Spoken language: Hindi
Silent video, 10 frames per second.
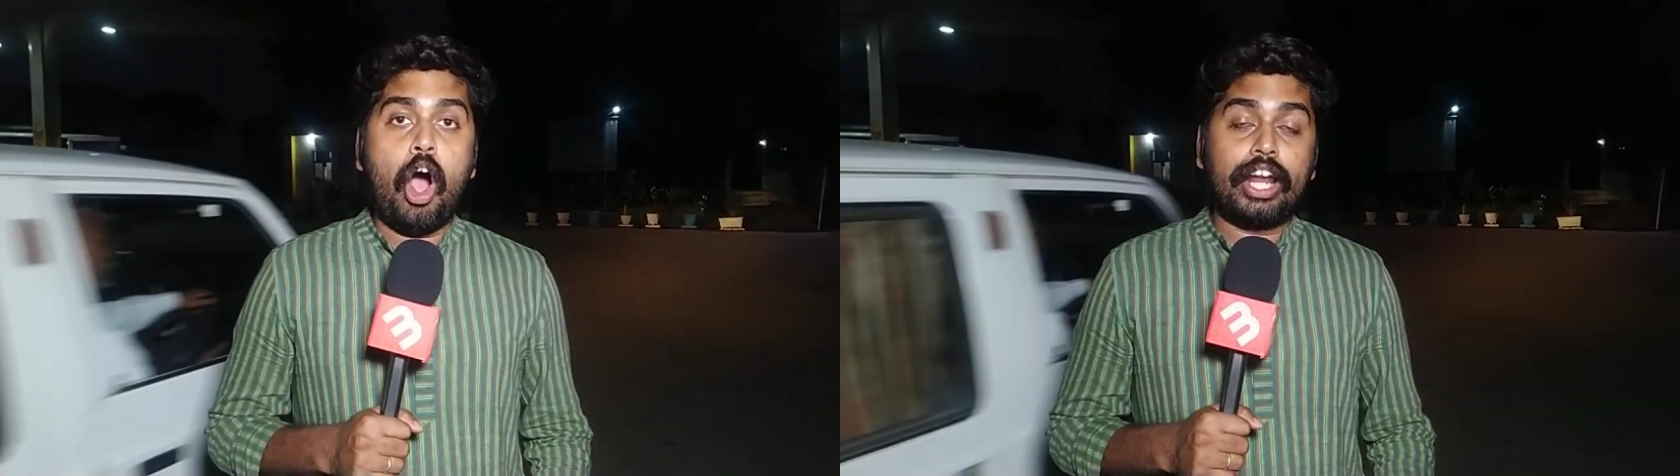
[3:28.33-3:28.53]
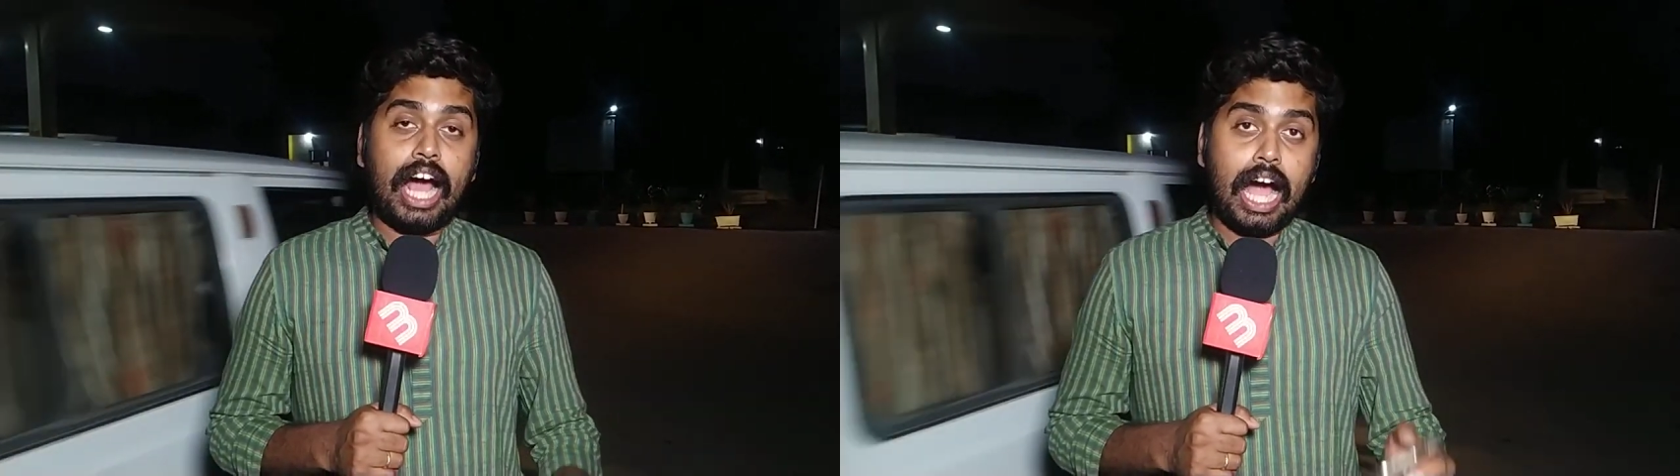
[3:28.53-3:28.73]

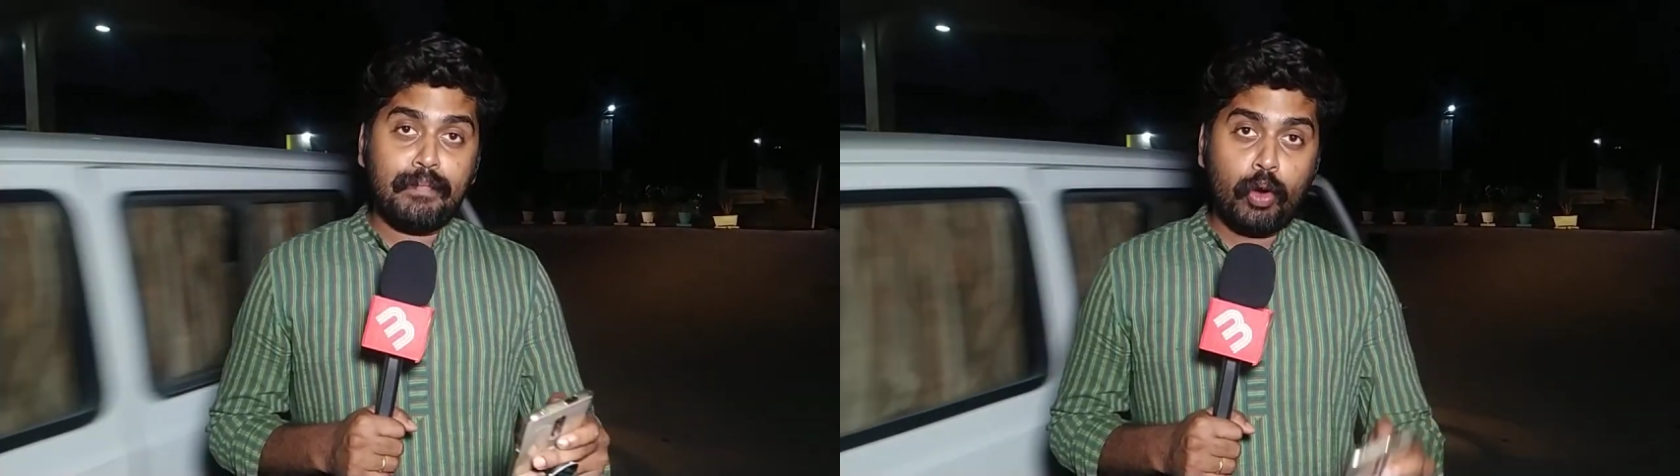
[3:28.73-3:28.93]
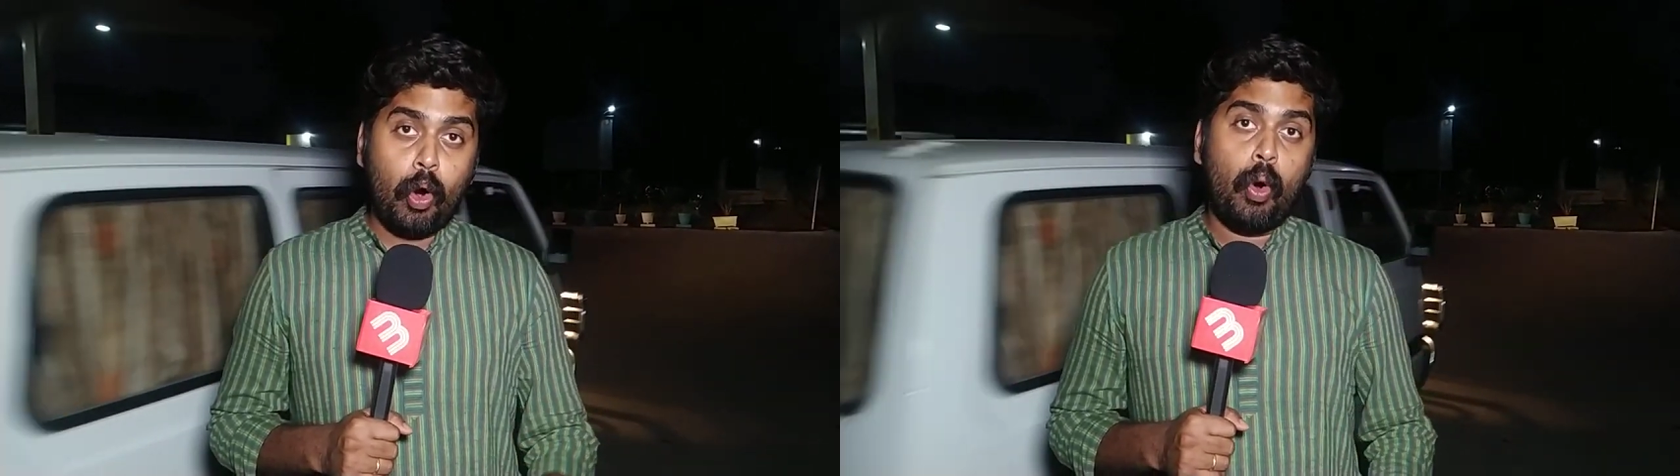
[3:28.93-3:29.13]
और
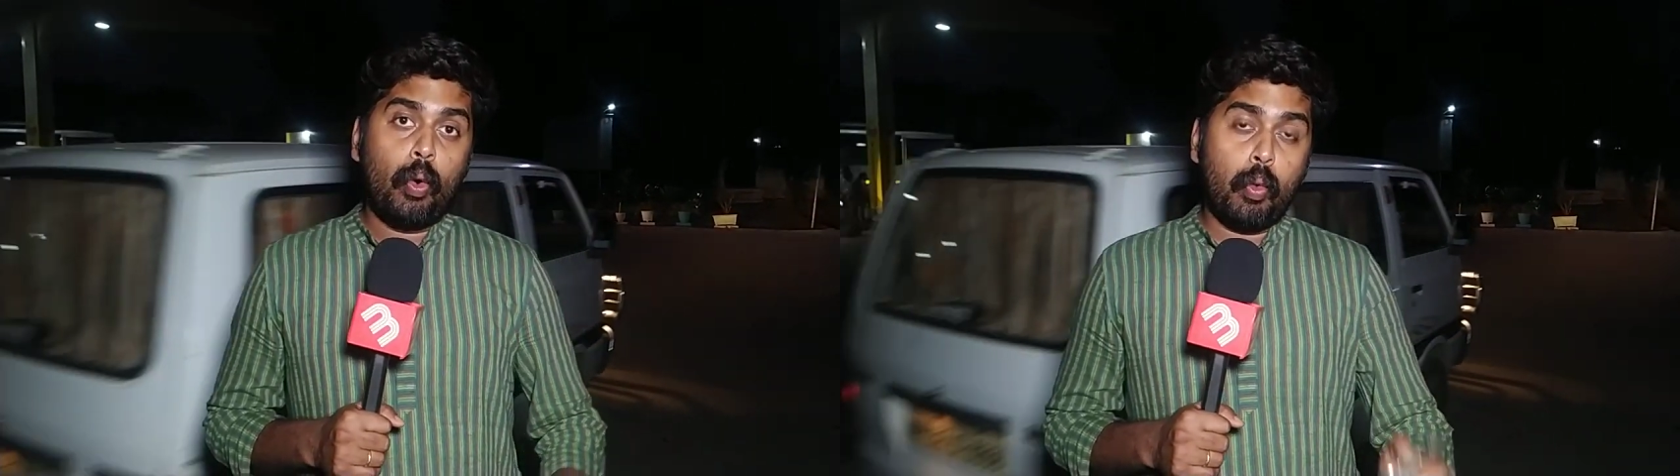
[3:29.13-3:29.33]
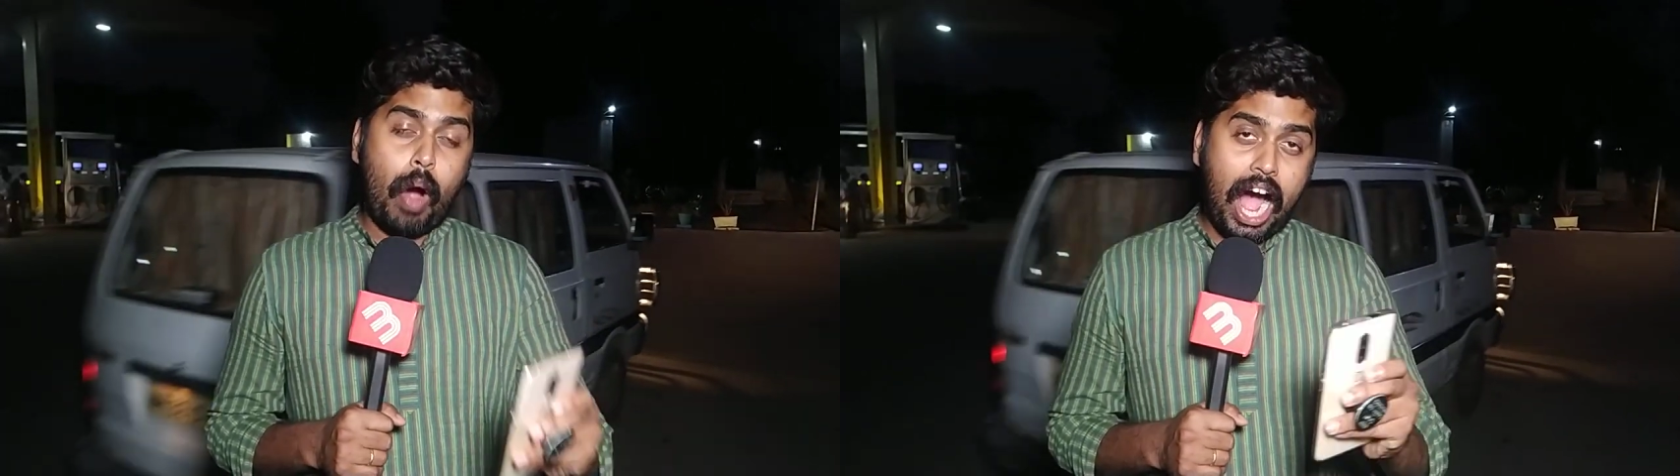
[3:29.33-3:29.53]
आपको
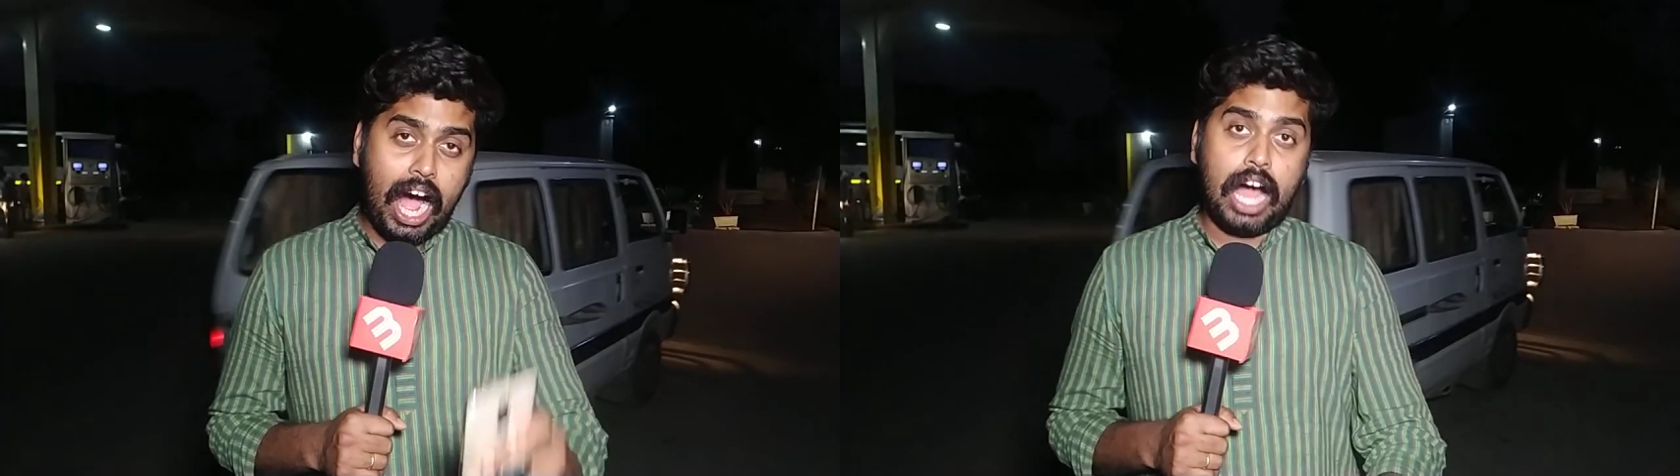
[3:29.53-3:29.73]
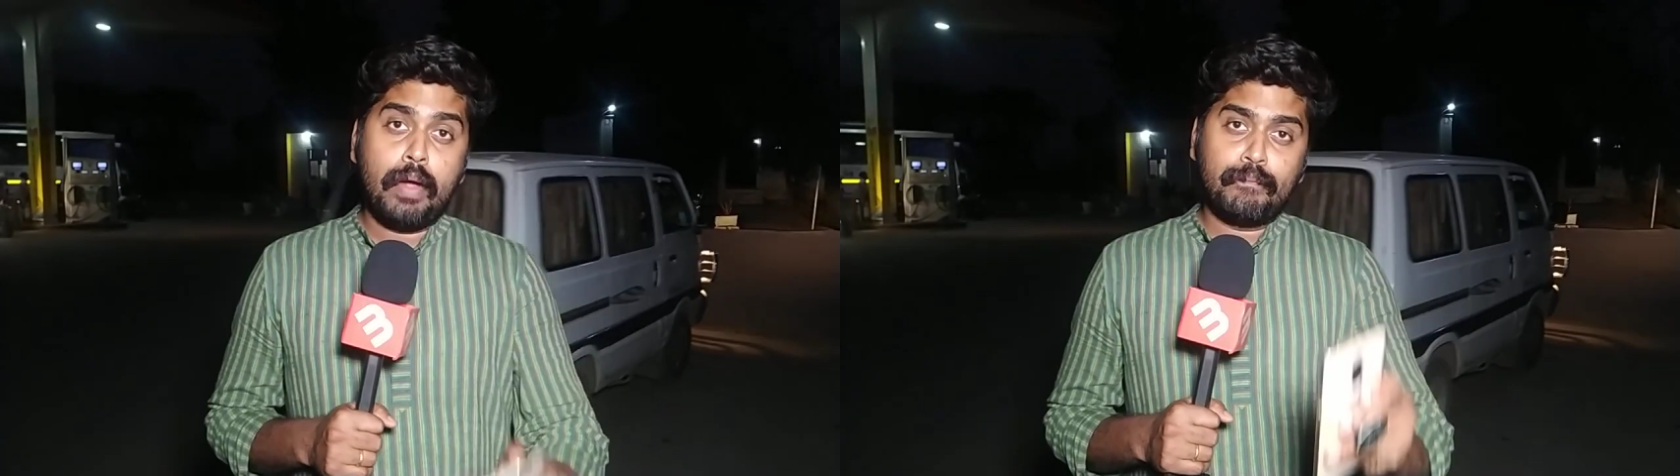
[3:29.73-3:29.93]

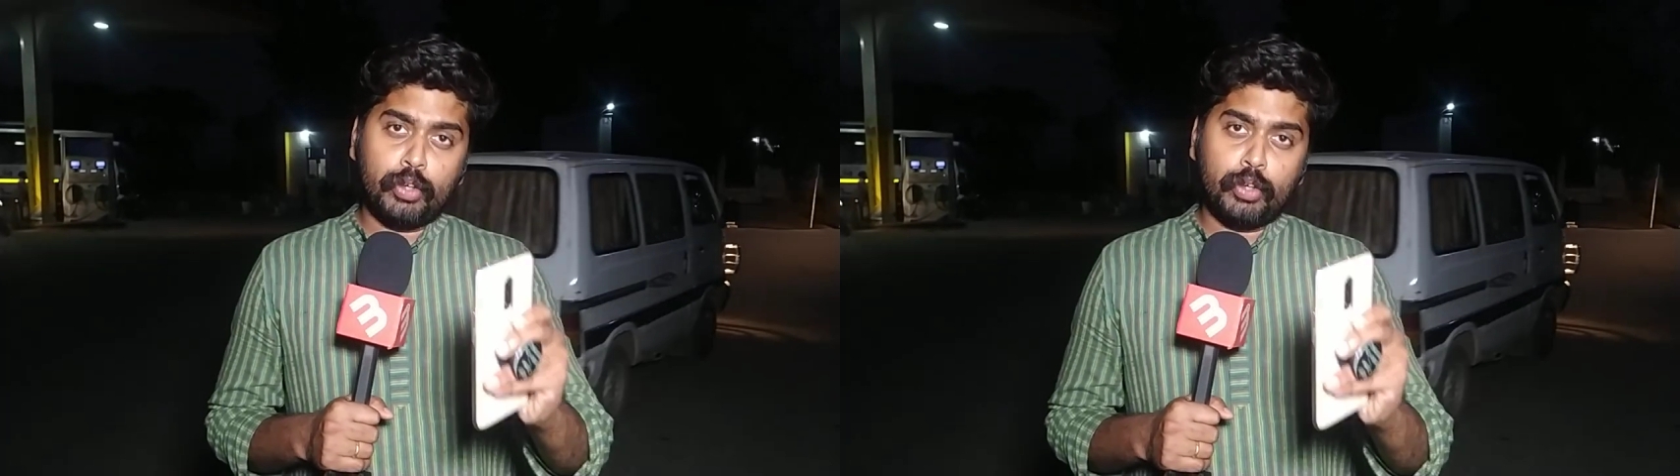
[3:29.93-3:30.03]
वहाँ